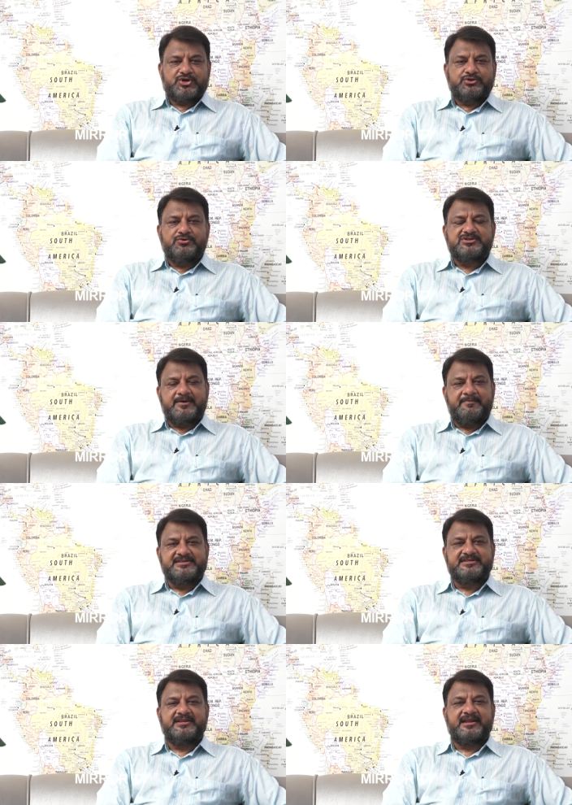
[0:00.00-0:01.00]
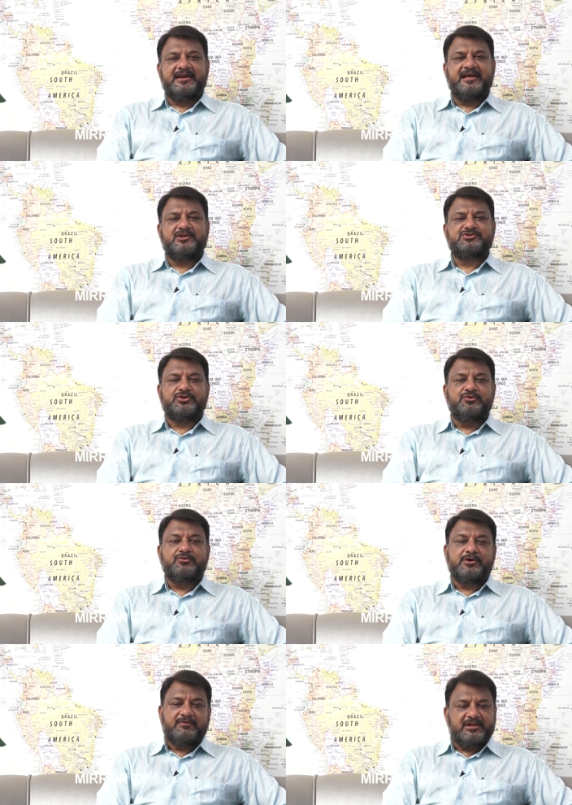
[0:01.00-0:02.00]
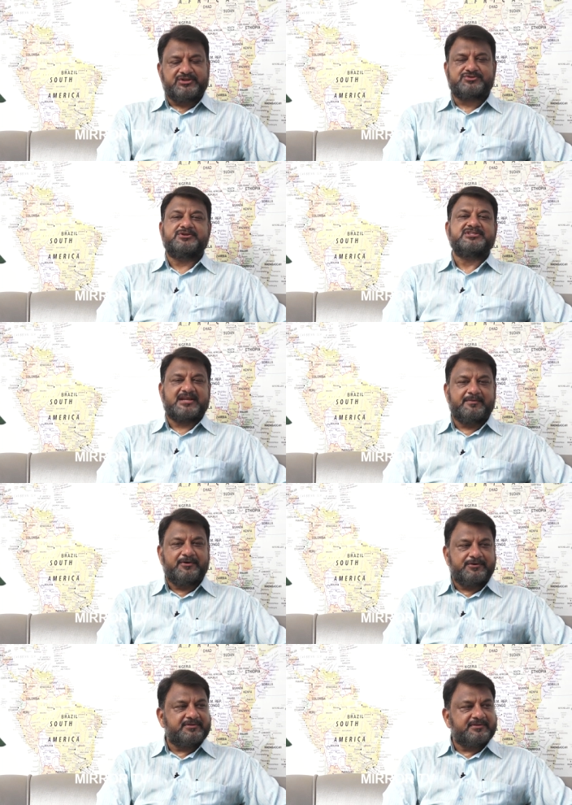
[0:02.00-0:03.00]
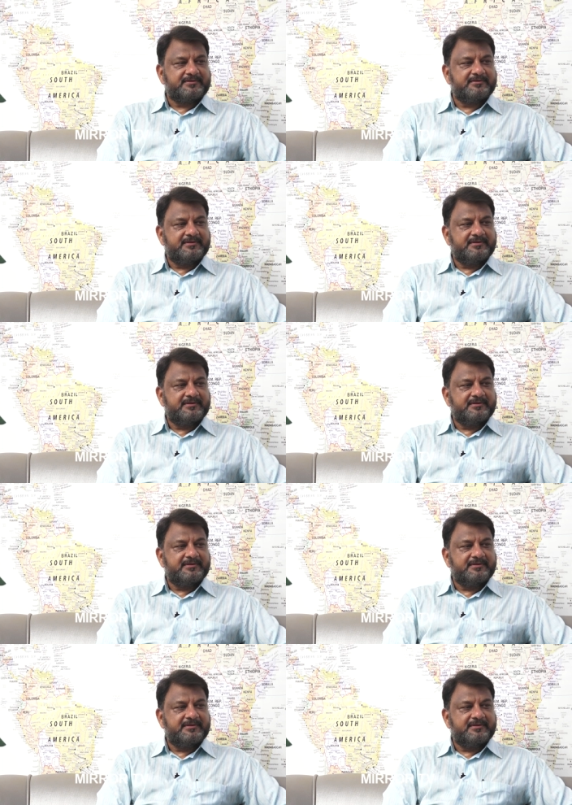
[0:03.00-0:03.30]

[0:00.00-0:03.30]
చదువుకు సంబంధించిన నిర్ణయాలు చదువుకున్న వాళ్ళు తీసుకుంటే చాలా బాగుంటుంది